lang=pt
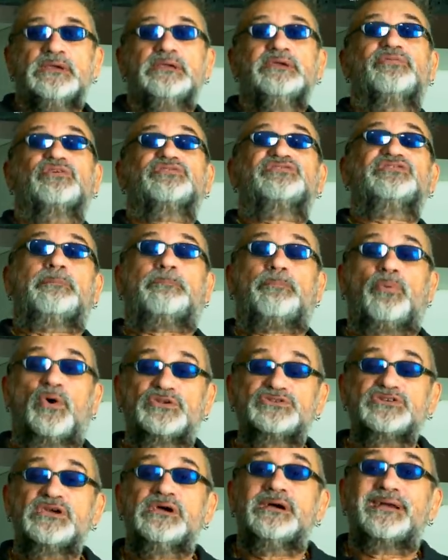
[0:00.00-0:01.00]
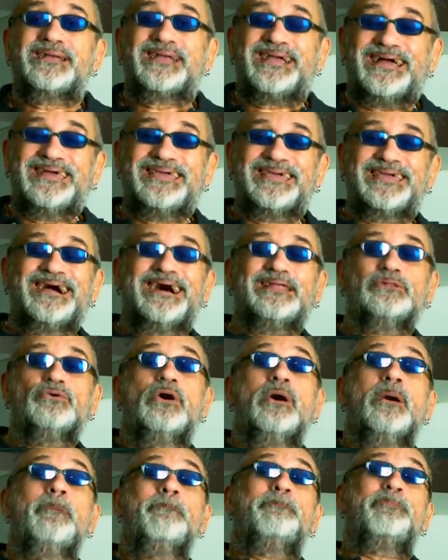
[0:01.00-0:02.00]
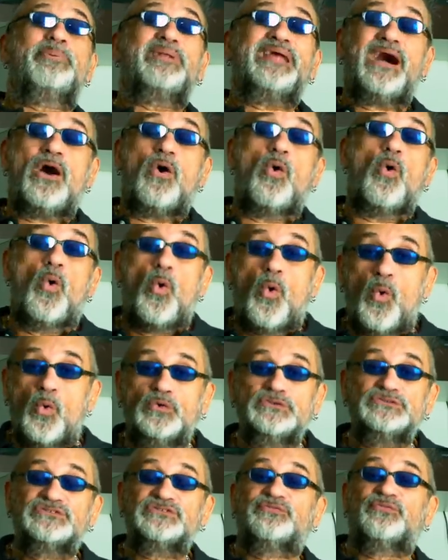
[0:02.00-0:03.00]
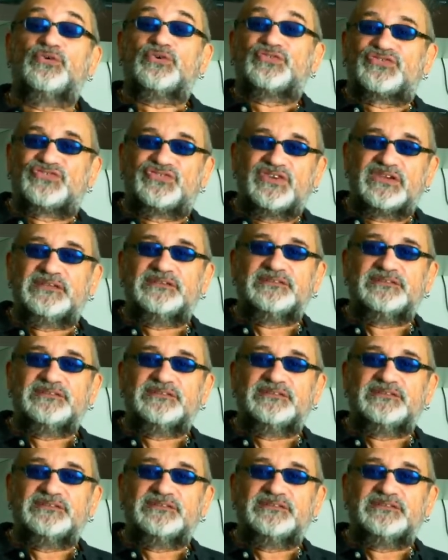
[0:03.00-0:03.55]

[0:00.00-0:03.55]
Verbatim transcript: e você pode carregá-lo para onde você